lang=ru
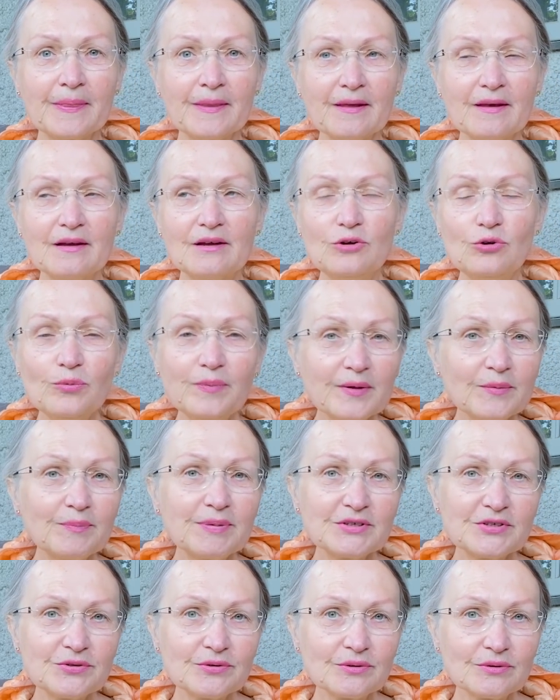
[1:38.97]
любят
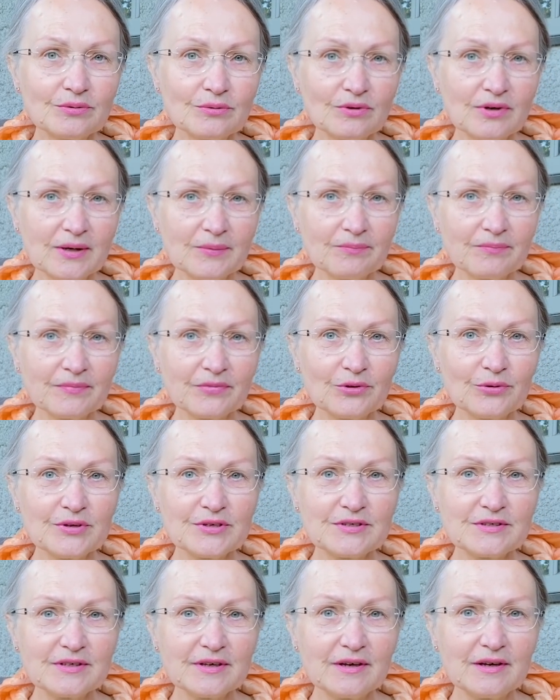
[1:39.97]
быть друг другом. То
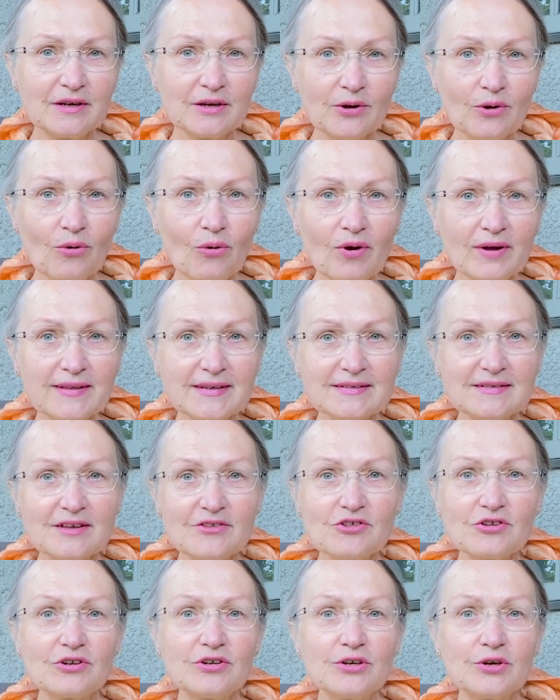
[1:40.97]
есть легко это
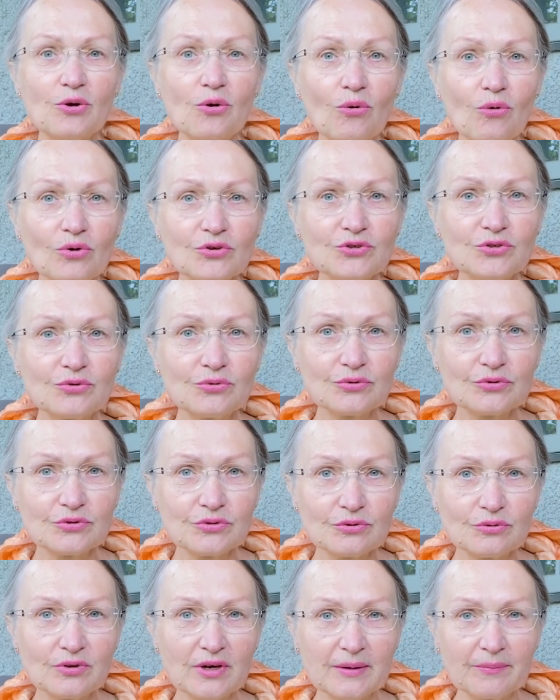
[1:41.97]
значит легко с друг с
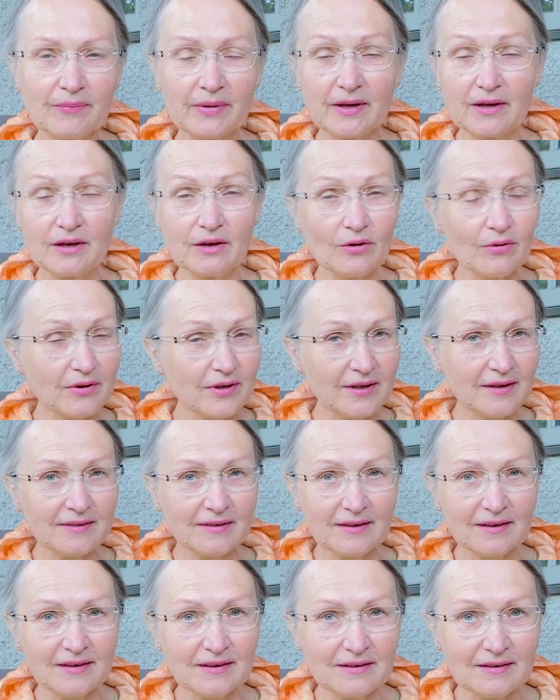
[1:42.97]
другом. Легкий
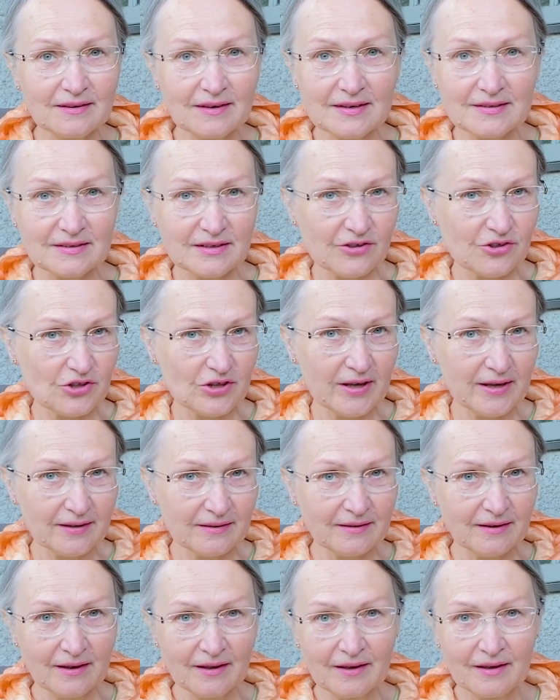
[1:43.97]
это не, не
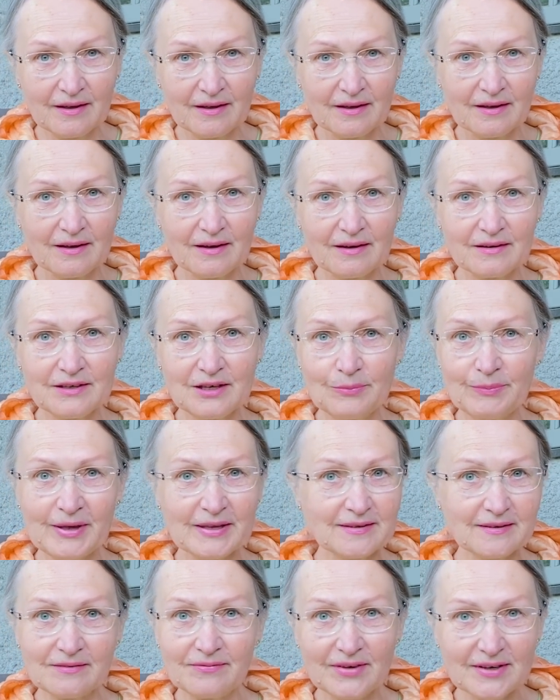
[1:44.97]
означает э, не
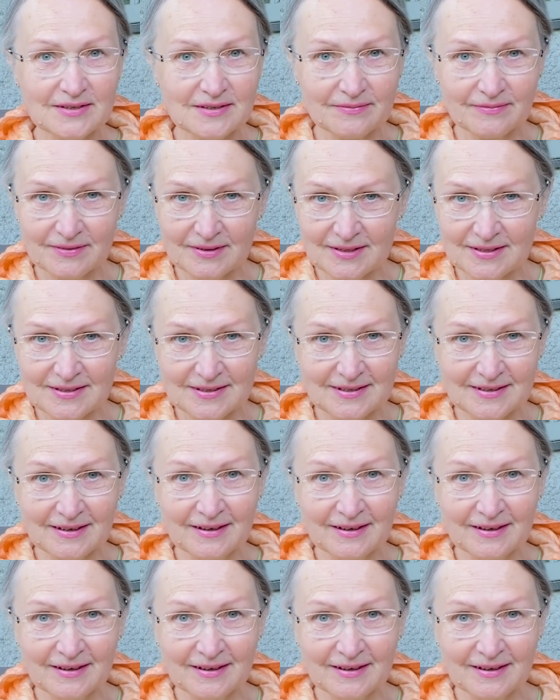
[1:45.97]
иметь ответственности